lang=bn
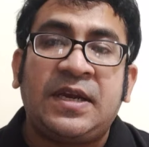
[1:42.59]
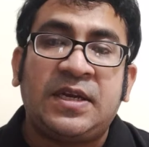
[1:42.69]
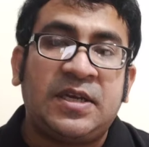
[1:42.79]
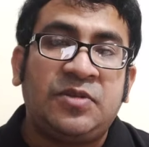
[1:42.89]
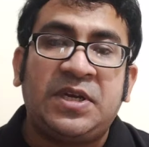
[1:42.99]

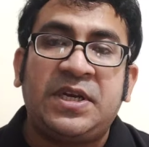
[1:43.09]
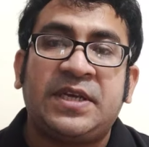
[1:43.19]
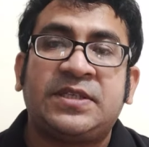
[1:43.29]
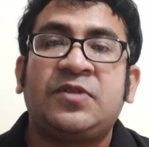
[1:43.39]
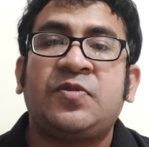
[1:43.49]
এটার কিন্তু
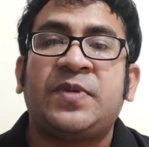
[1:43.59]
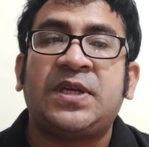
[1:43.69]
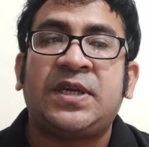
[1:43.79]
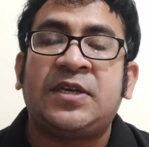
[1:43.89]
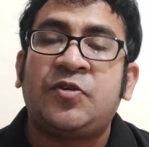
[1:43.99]
ইন্ডিকেশন
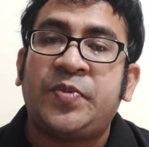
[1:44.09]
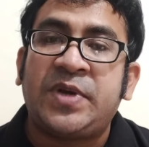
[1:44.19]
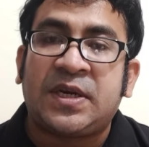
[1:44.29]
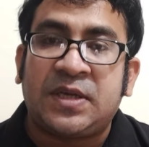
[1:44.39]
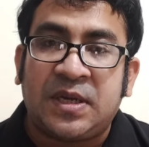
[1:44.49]
তোমাদের এটার
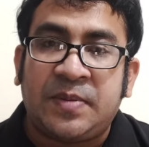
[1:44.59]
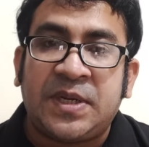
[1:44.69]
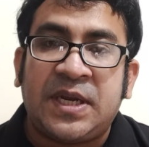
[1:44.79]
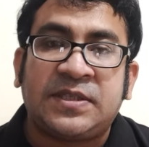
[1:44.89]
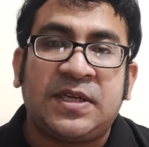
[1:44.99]
উপরে একটা আমি
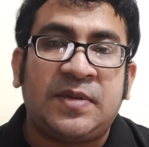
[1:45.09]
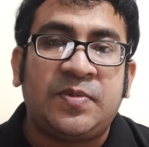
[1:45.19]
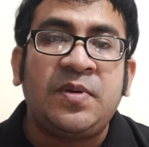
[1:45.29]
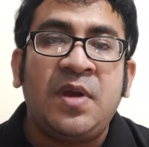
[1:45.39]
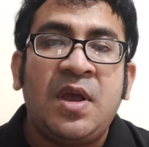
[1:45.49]
লেকচার নিব